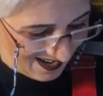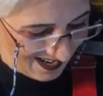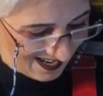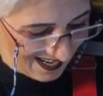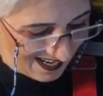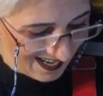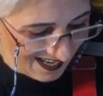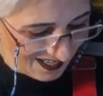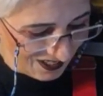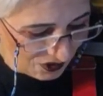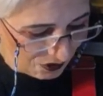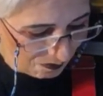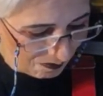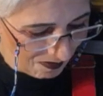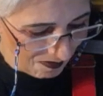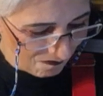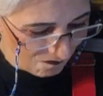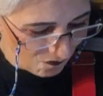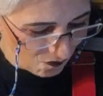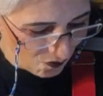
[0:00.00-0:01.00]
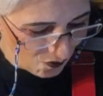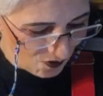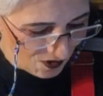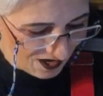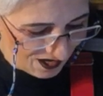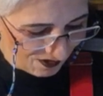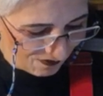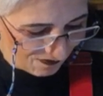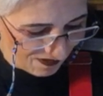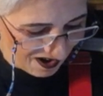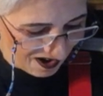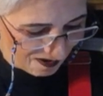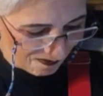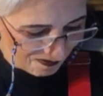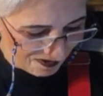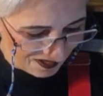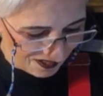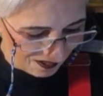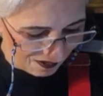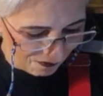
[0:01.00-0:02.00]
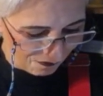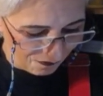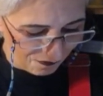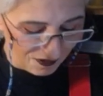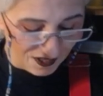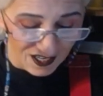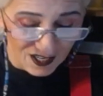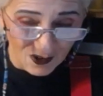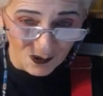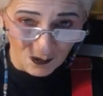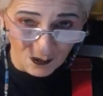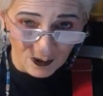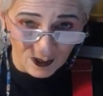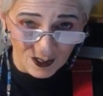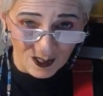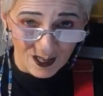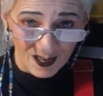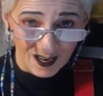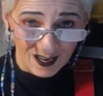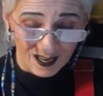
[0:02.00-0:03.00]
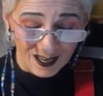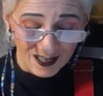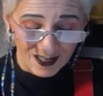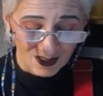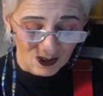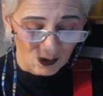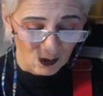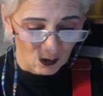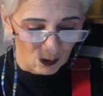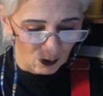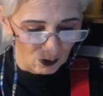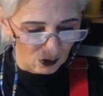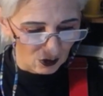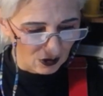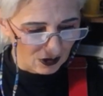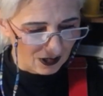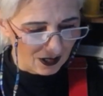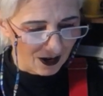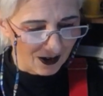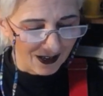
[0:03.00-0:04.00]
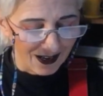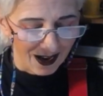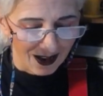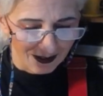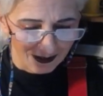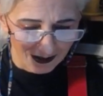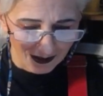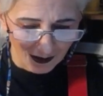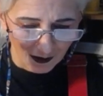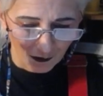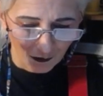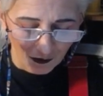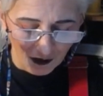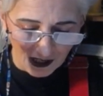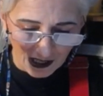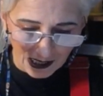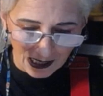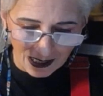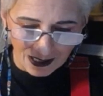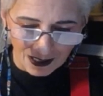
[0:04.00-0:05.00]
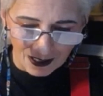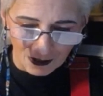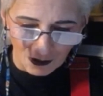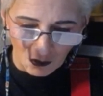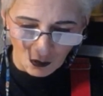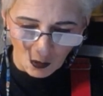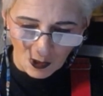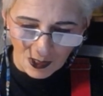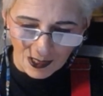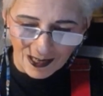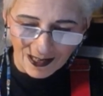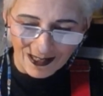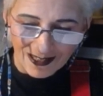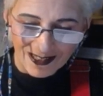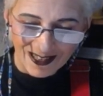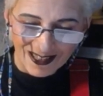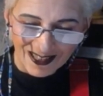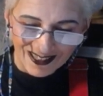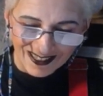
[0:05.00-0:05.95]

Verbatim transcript: Erst beim wohlig warmen Kaffee und Zigarettendunst, ja ganz viele natürlich